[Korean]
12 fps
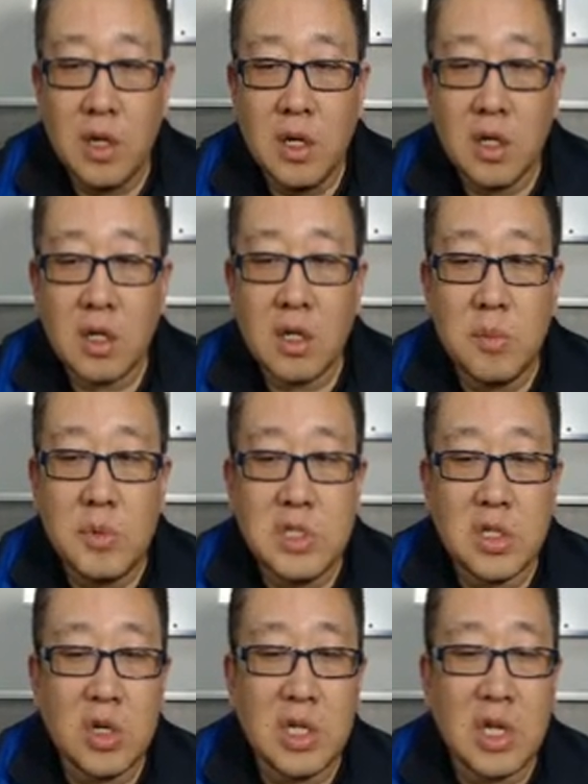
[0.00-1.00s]
그러면 이제
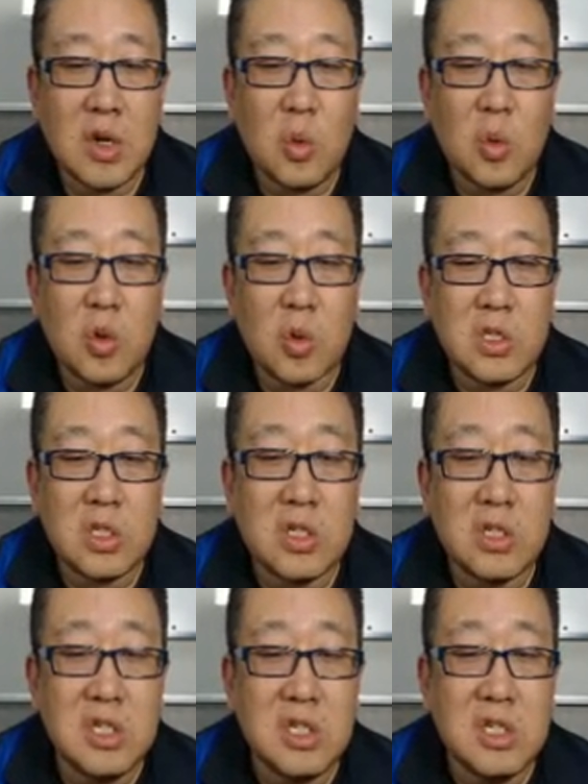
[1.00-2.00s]
거기다가 공연
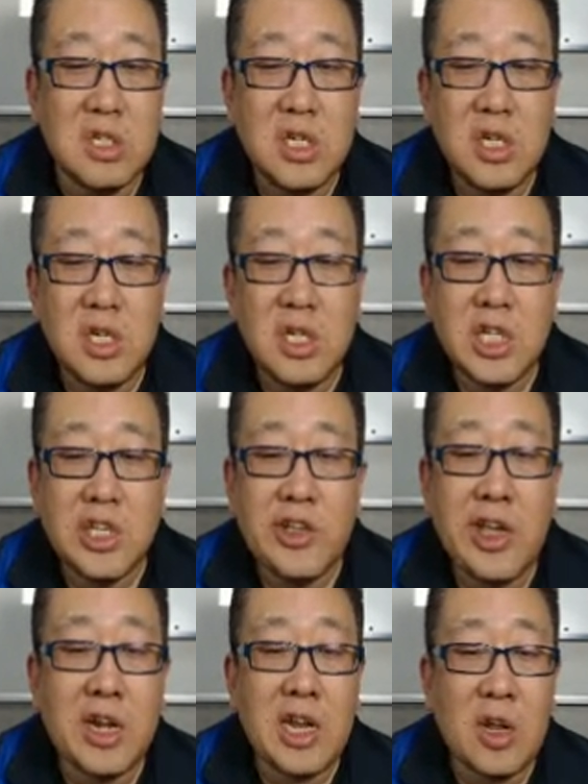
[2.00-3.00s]
콘서트를
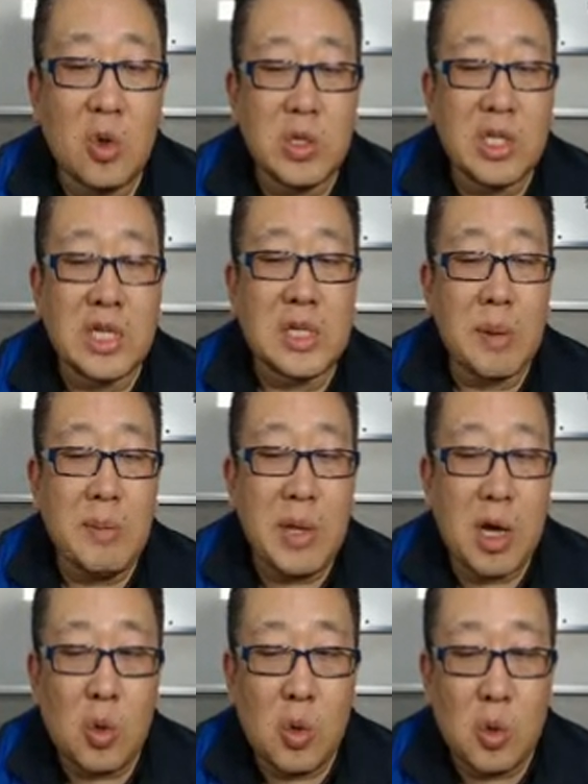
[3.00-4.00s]
기획을 해놓고 티켓을
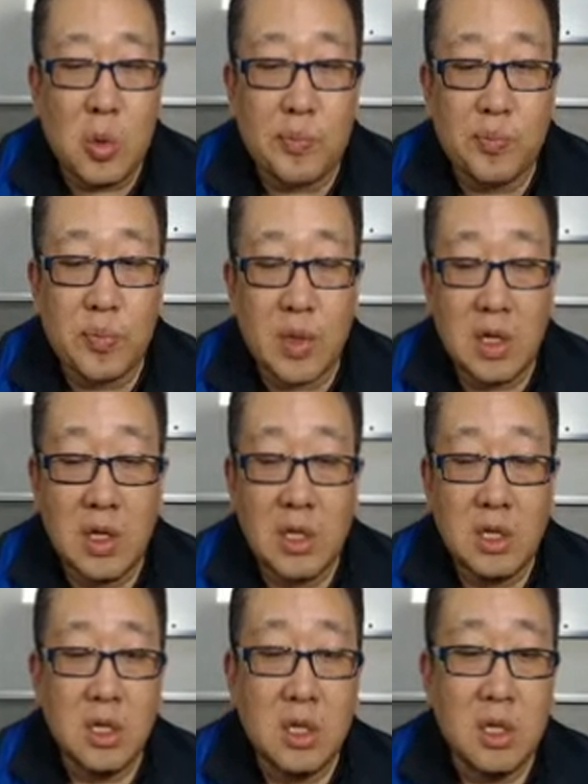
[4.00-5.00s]
판매하고
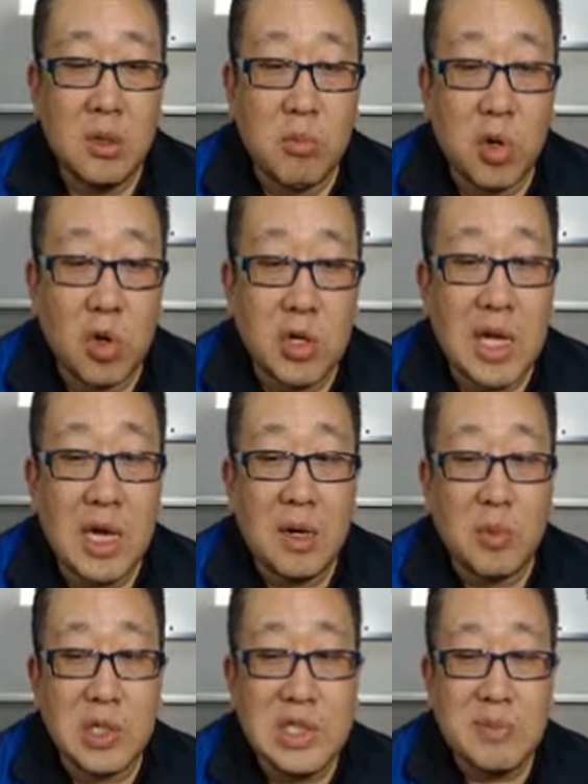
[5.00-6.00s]
뭐 거기에
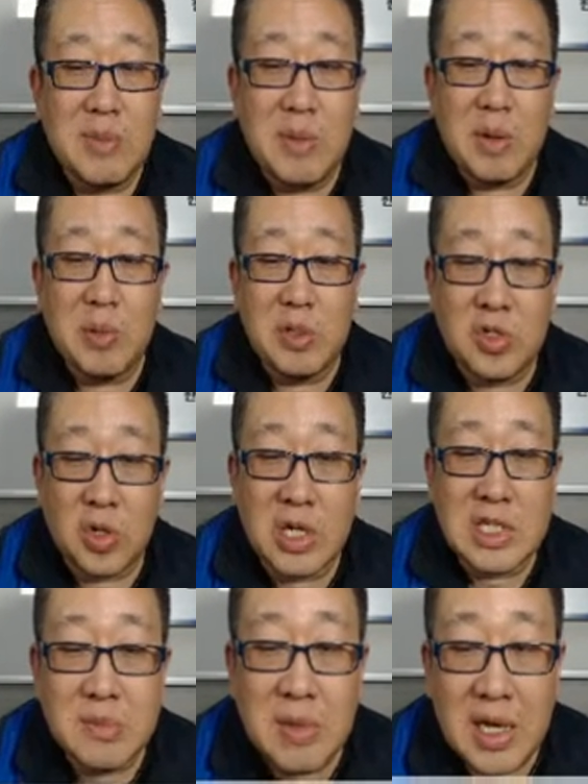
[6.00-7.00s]
뭐 10만 명이 모일 수는
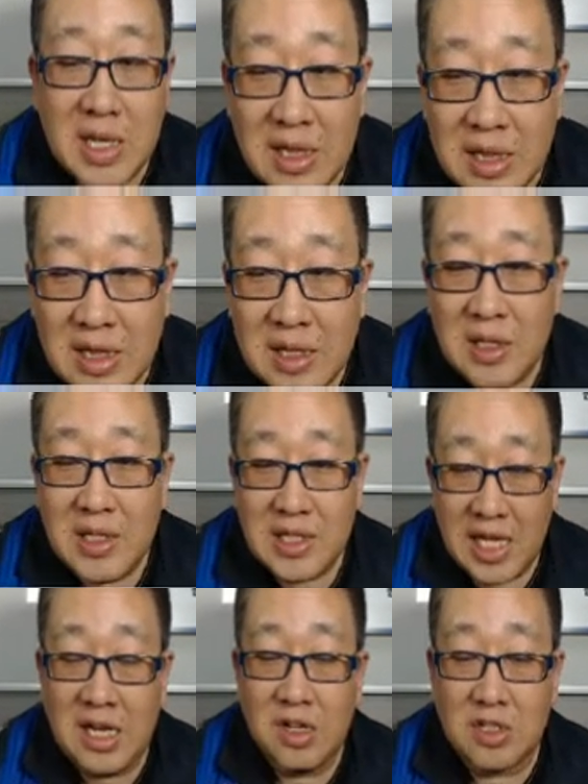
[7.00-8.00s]
없겠지만
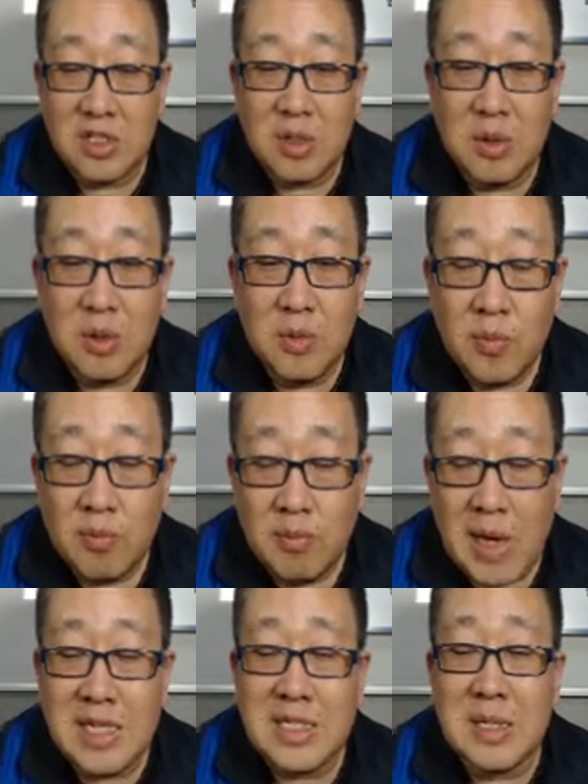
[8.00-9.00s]
예를 들어서
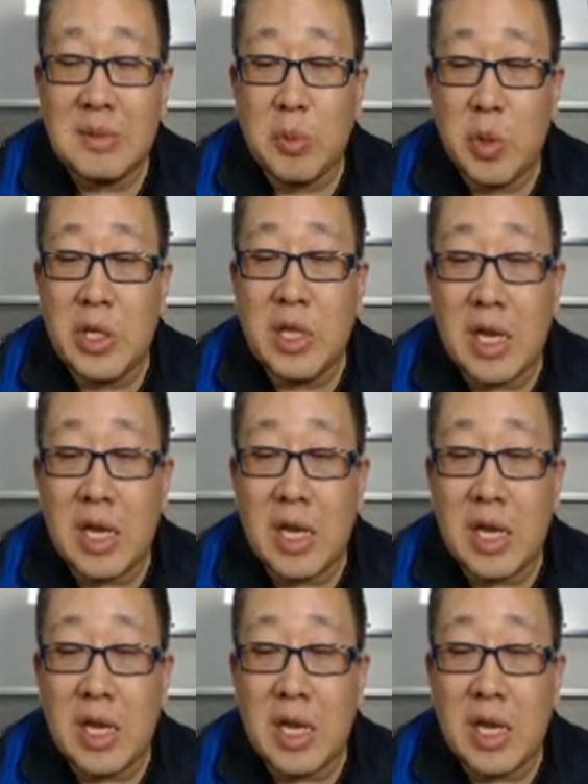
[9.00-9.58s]
많은 사람들이 모인다라는